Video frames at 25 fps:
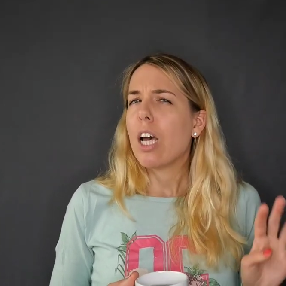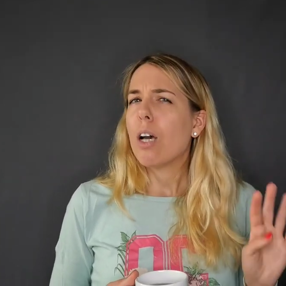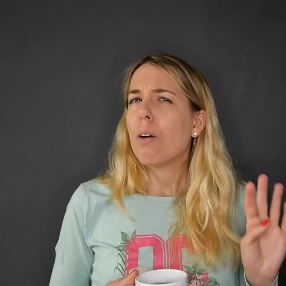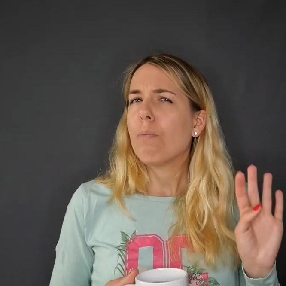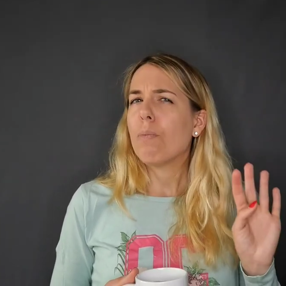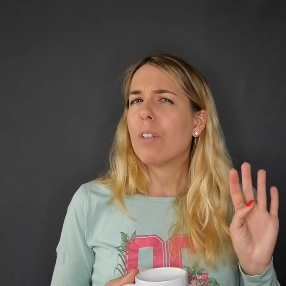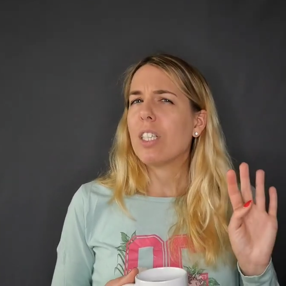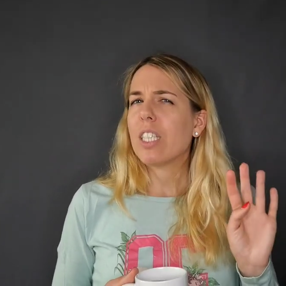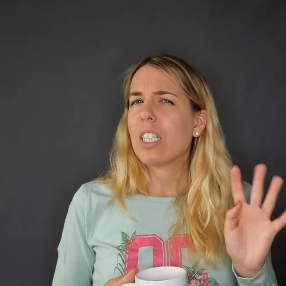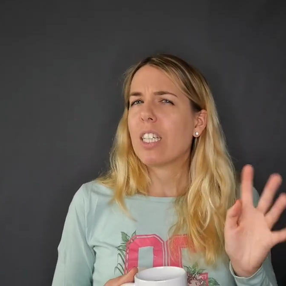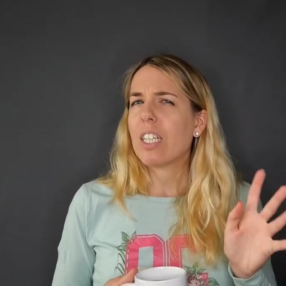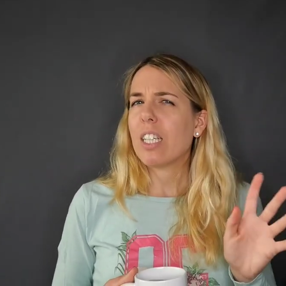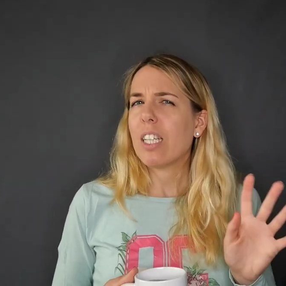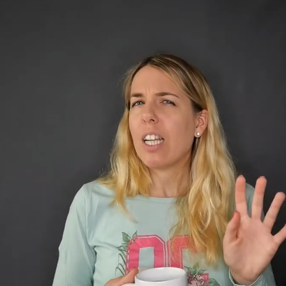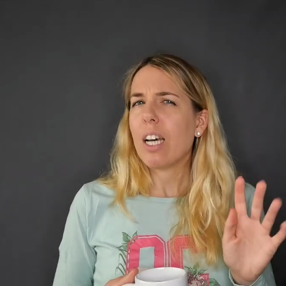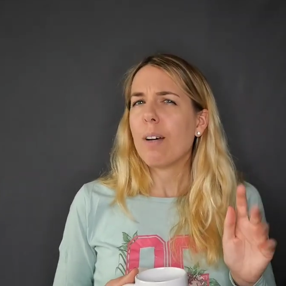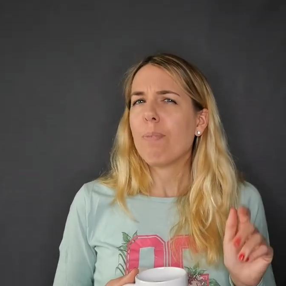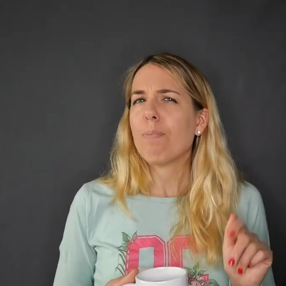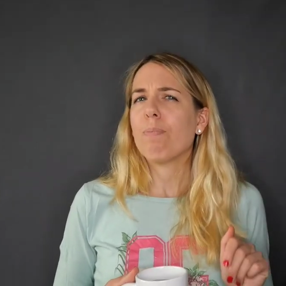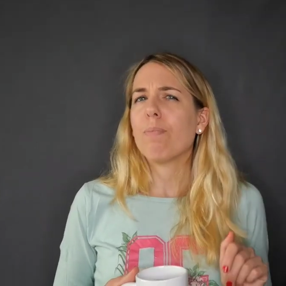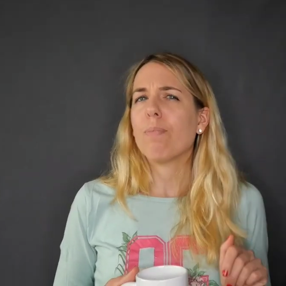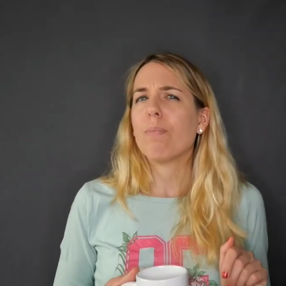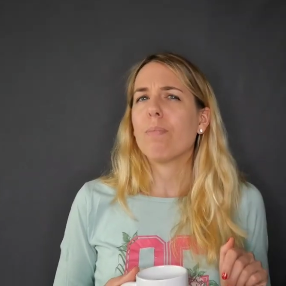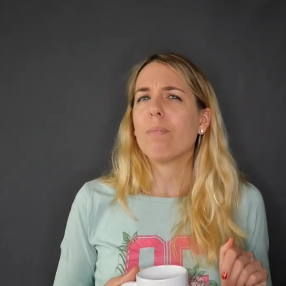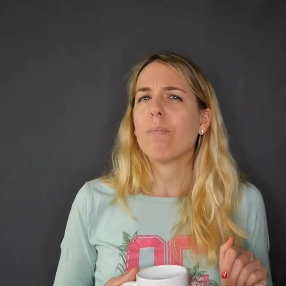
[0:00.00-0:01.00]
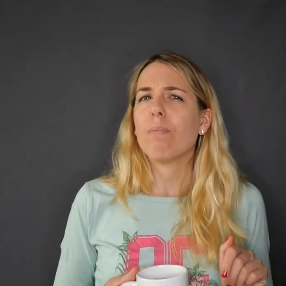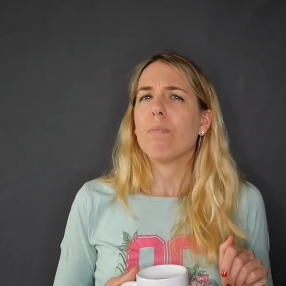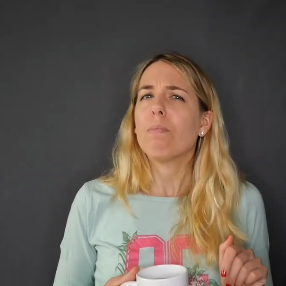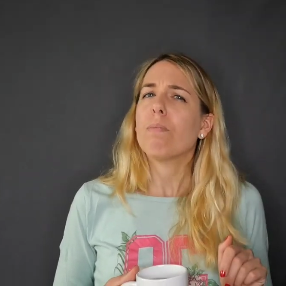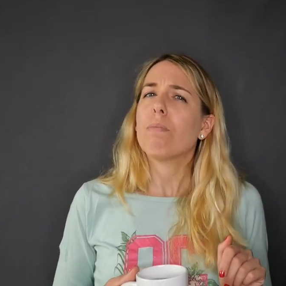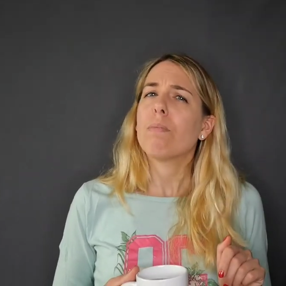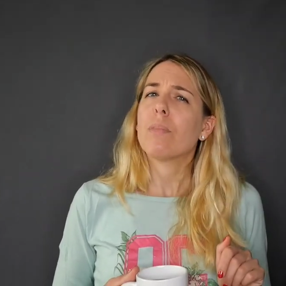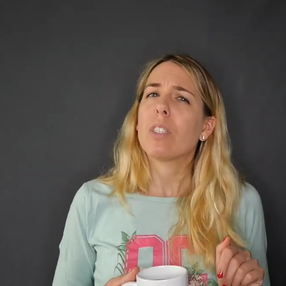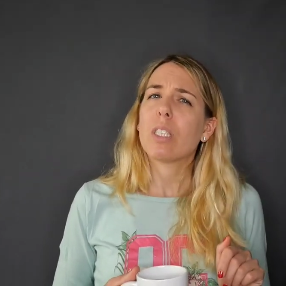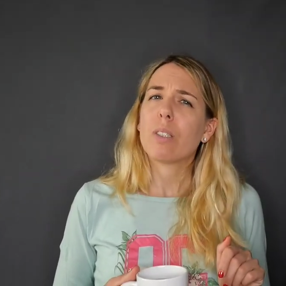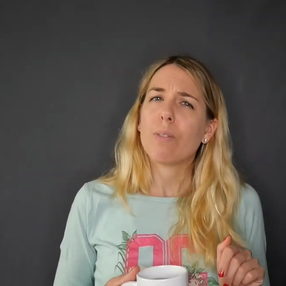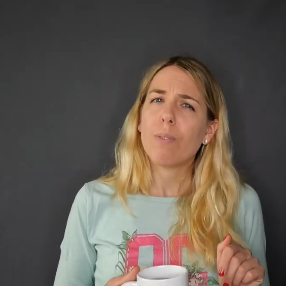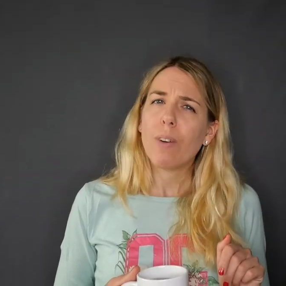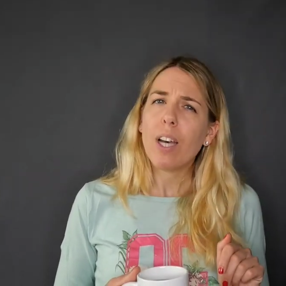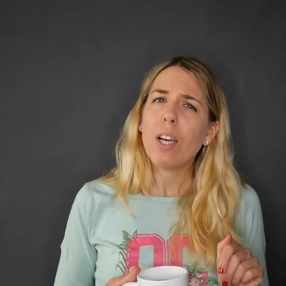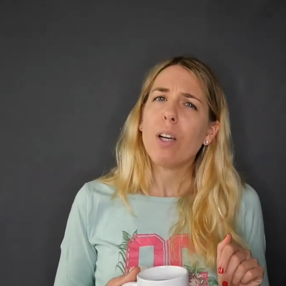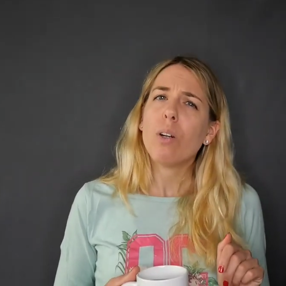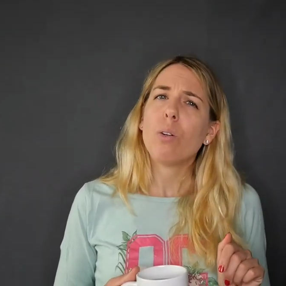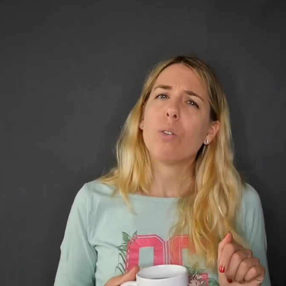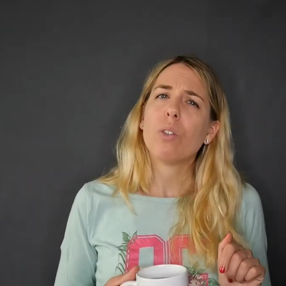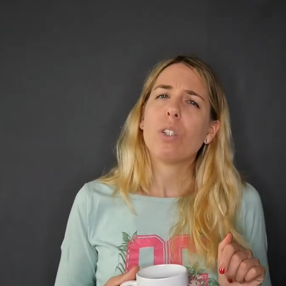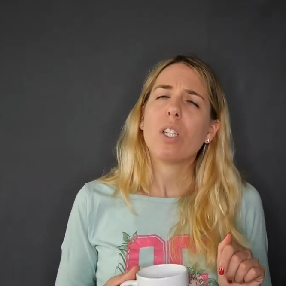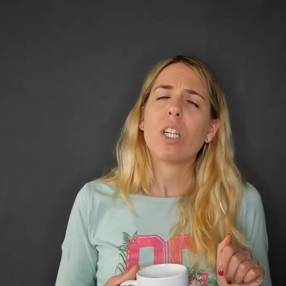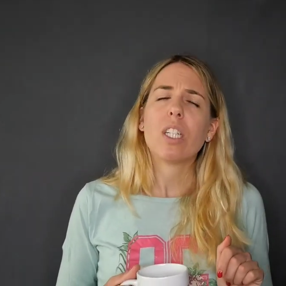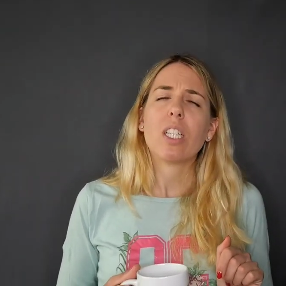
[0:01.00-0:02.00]
mit knappen
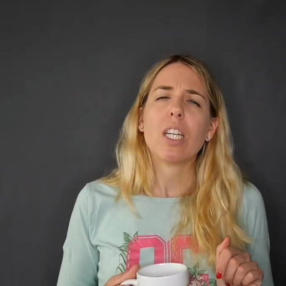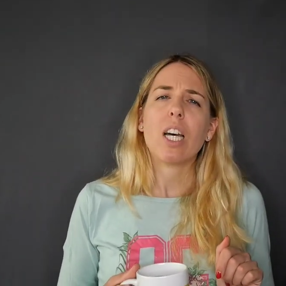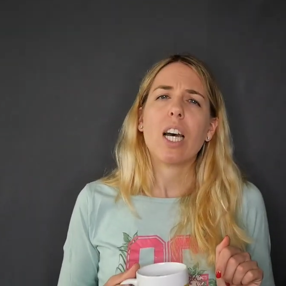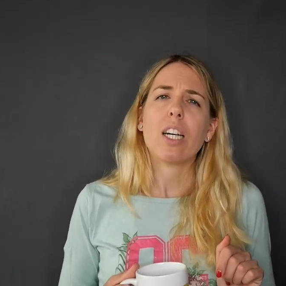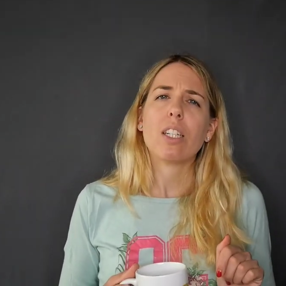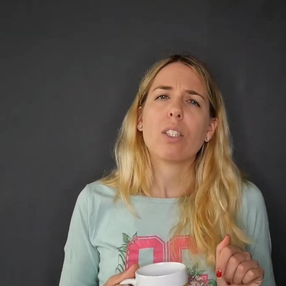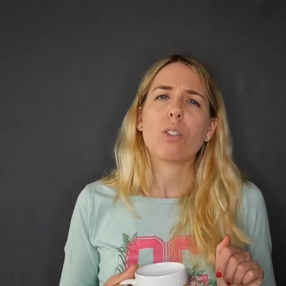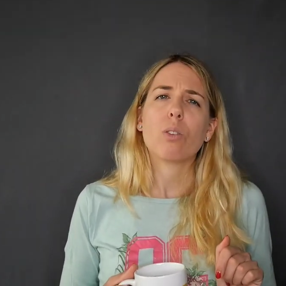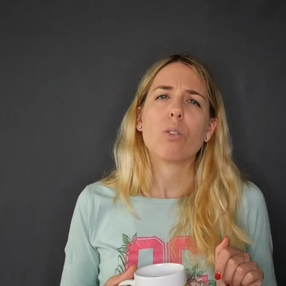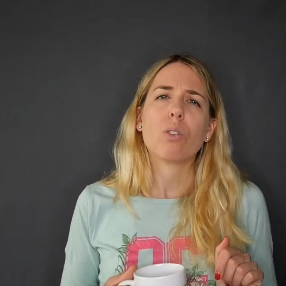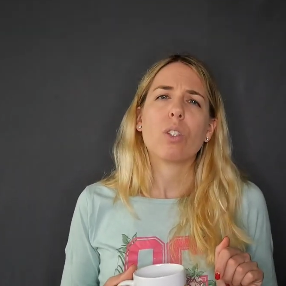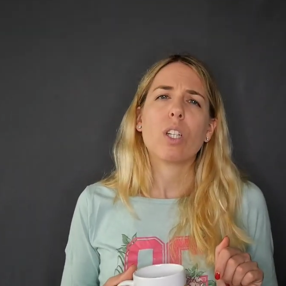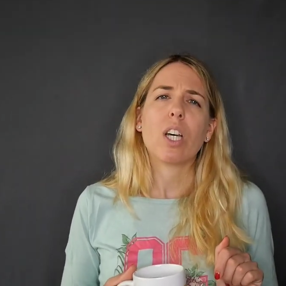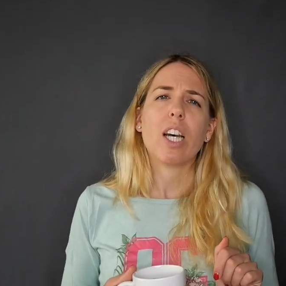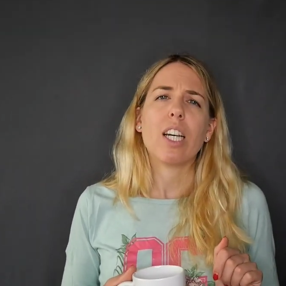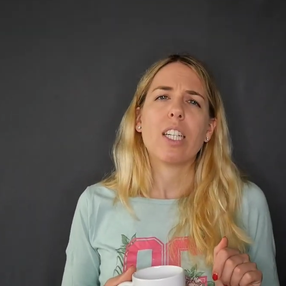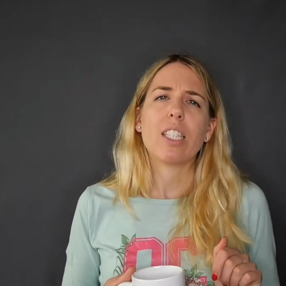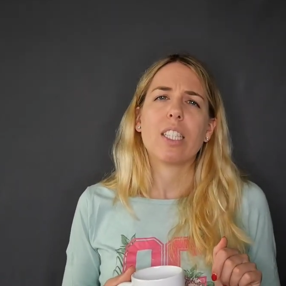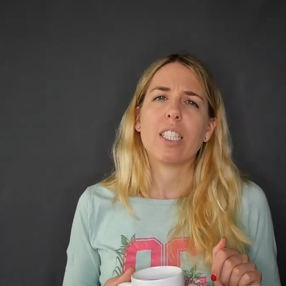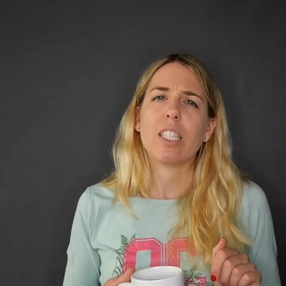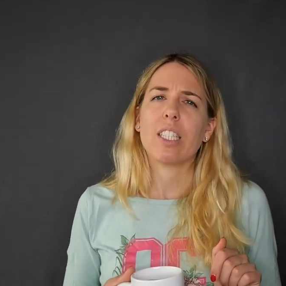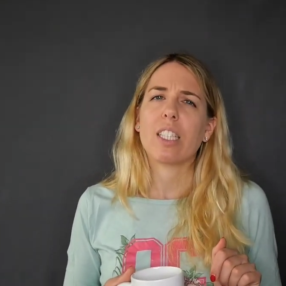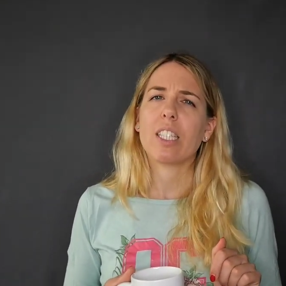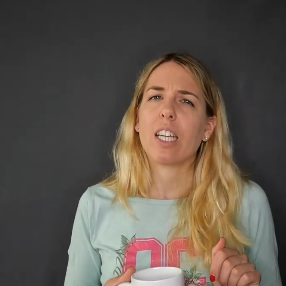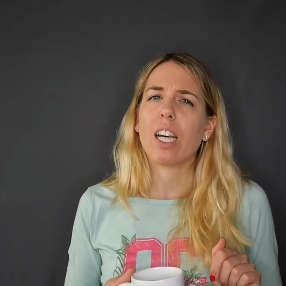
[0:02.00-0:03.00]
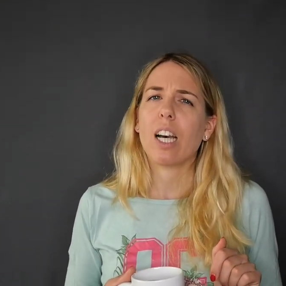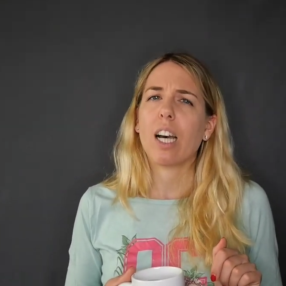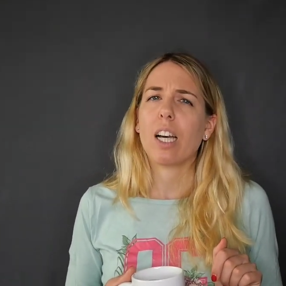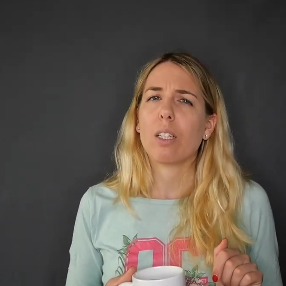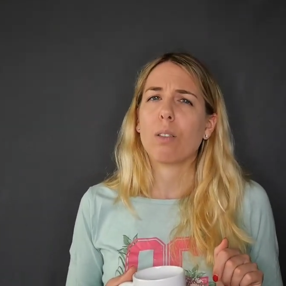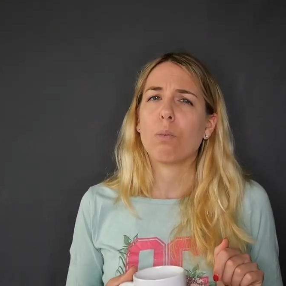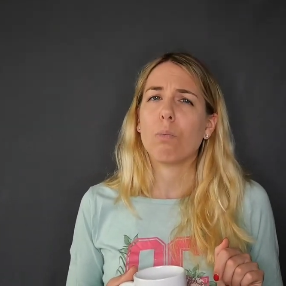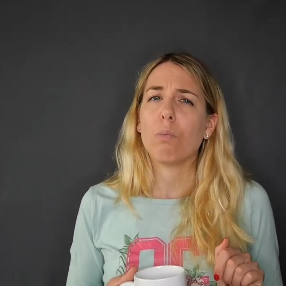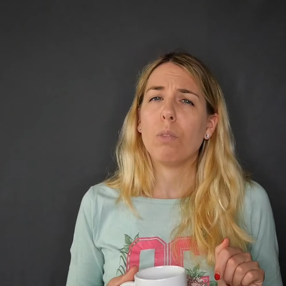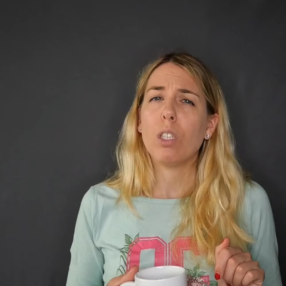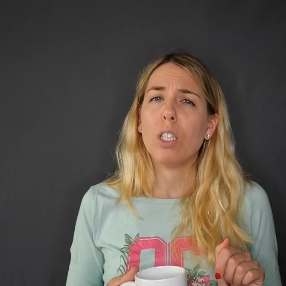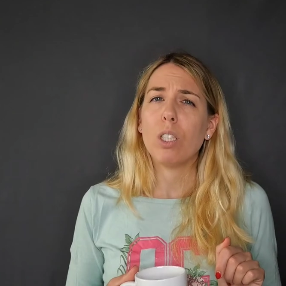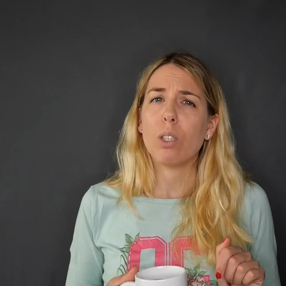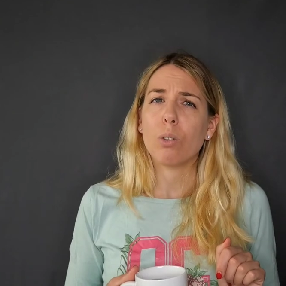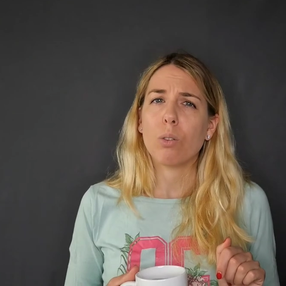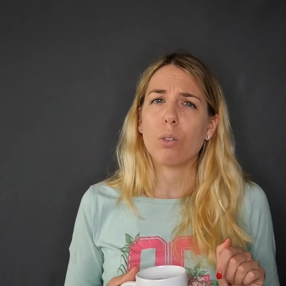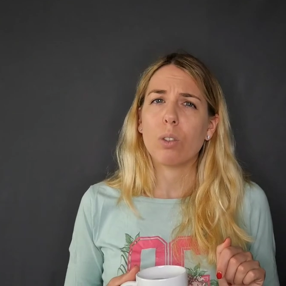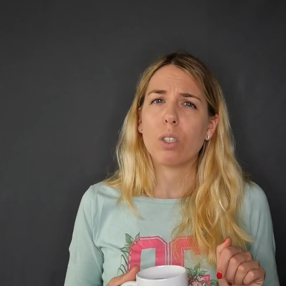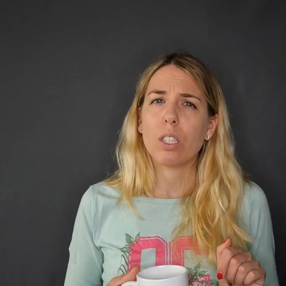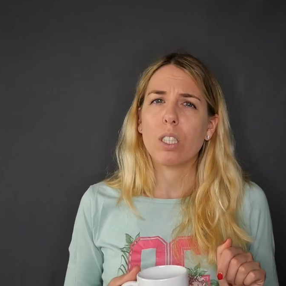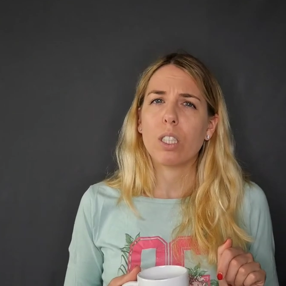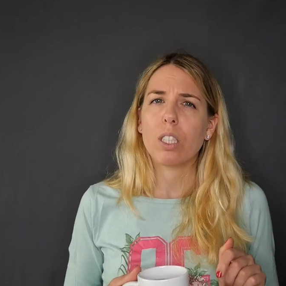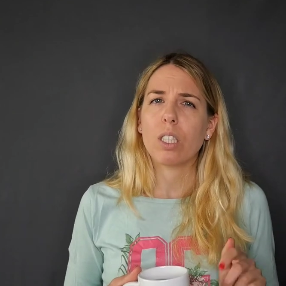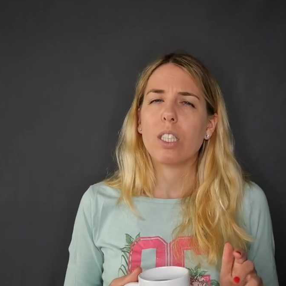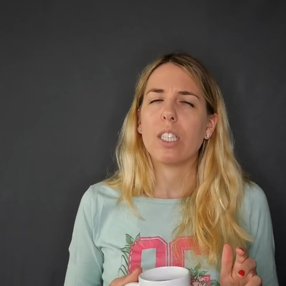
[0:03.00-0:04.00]
238 Grad
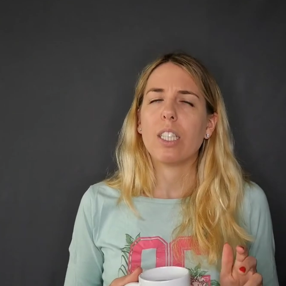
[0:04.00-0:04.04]
minus